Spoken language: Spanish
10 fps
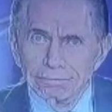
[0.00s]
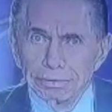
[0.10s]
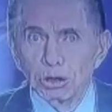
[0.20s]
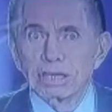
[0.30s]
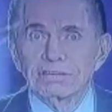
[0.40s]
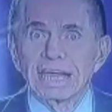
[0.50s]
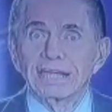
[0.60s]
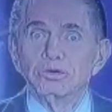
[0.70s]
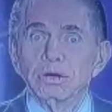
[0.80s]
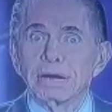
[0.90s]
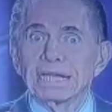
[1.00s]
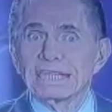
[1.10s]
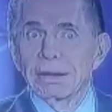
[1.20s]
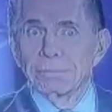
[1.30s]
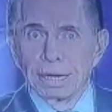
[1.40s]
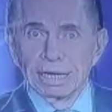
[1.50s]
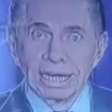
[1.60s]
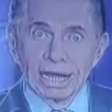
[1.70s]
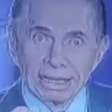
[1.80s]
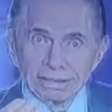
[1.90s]
pero en esta nueva etapa en
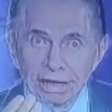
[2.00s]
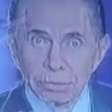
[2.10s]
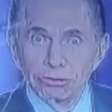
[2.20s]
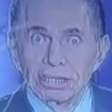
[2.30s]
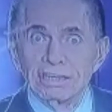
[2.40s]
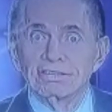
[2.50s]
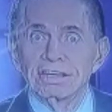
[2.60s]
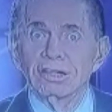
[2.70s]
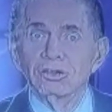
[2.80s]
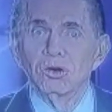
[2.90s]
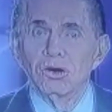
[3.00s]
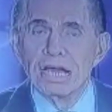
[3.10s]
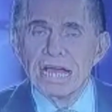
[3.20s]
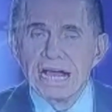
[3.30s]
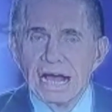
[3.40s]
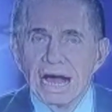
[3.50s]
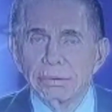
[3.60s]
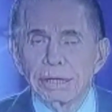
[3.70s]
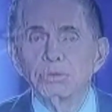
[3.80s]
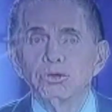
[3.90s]
la que estamos iniciando,
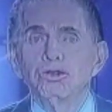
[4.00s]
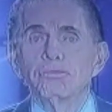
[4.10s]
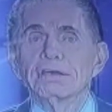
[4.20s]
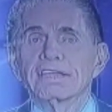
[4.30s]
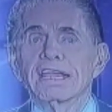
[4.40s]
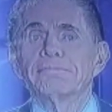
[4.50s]
habrá mucho más que